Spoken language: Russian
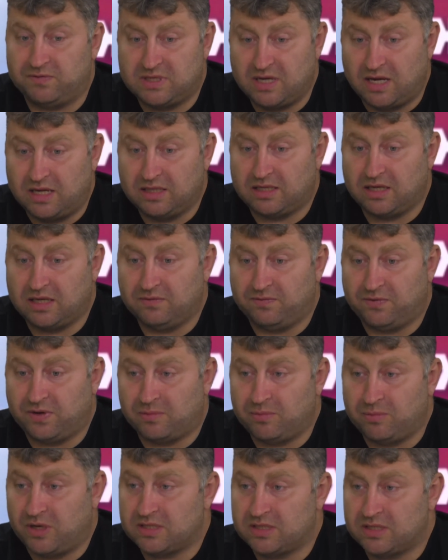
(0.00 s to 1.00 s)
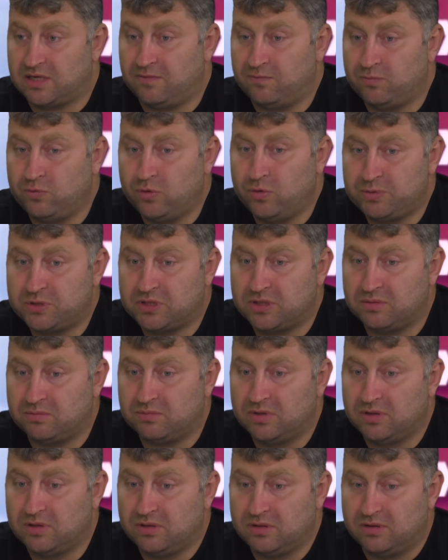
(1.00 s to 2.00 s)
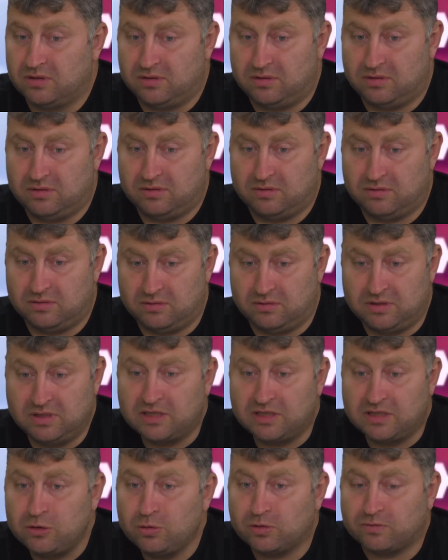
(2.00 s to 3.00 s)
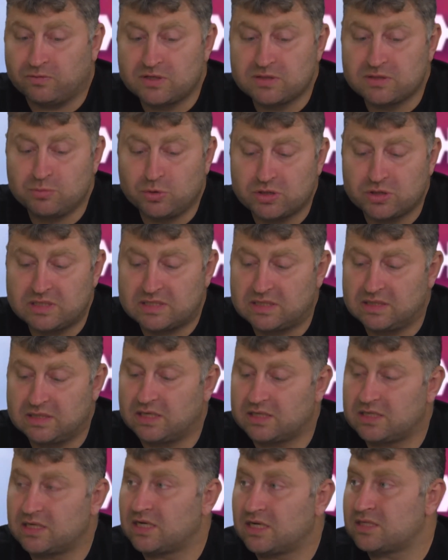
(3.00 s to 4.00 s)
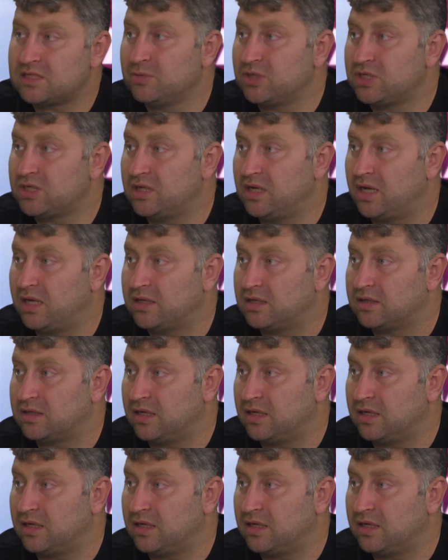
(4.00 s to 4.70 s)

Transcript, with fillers: вся эта информация в общем – Э, не дает возможности даже размышлять.